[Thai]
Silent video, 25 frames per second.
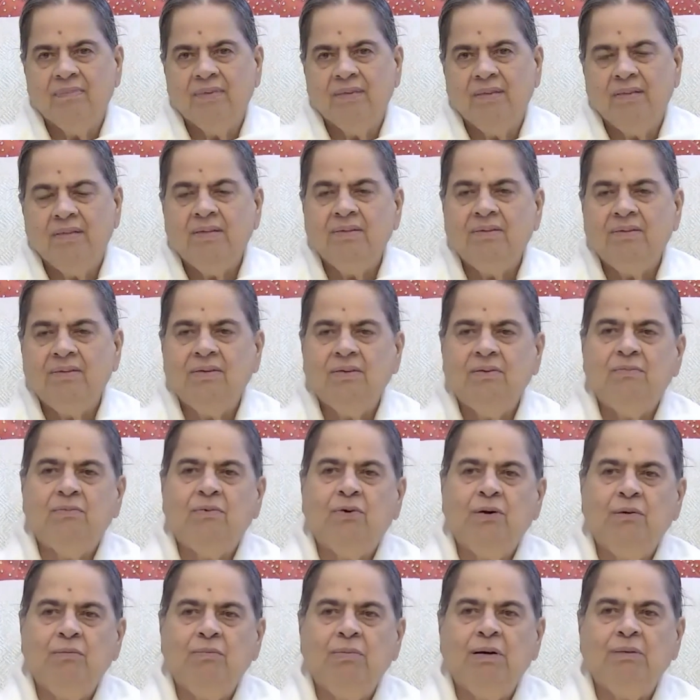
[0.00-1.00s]
This is
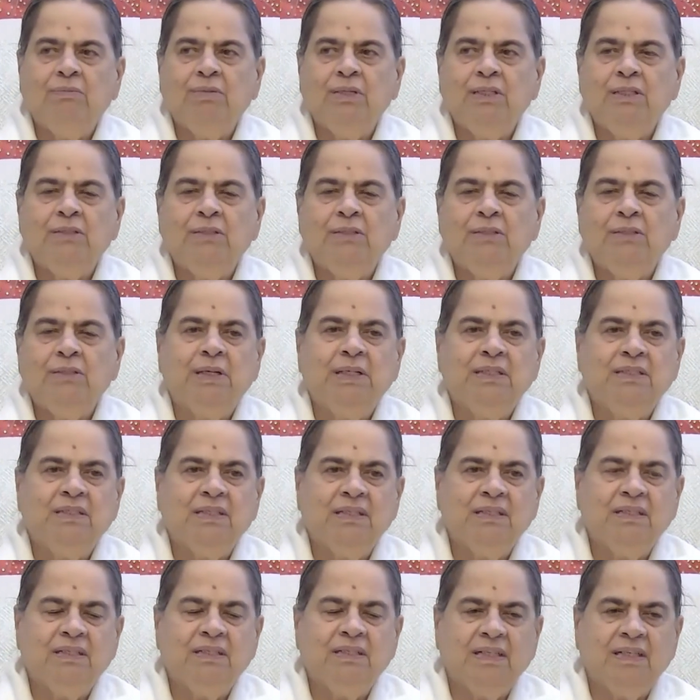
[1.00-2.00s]
what Baba's
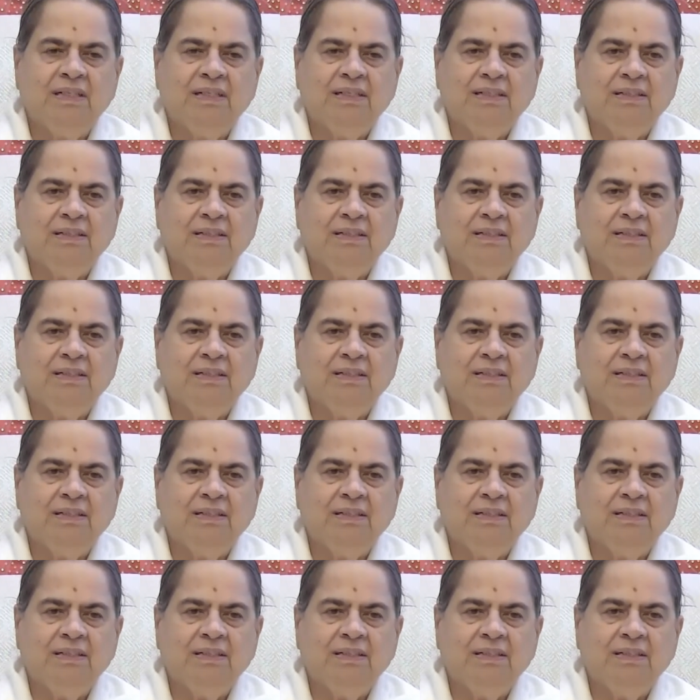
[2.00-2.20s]
presence is.